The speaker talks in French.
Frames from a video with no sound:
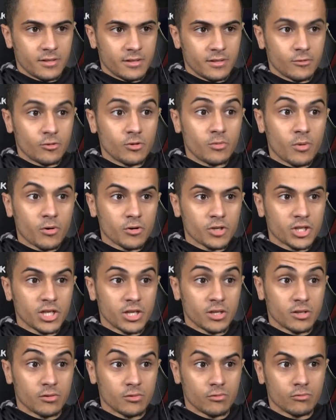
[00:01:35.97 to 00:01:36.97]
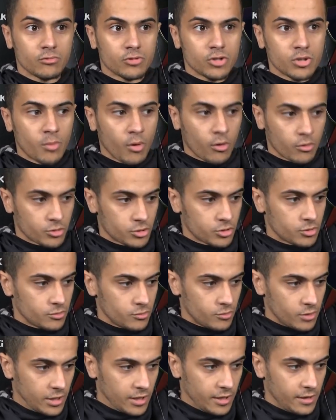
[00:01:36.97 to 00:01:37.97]
de manger, donc je mange,
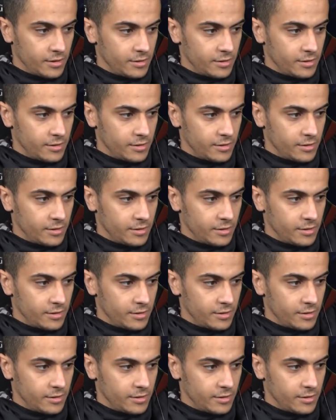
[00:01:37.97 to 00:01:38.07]
ok.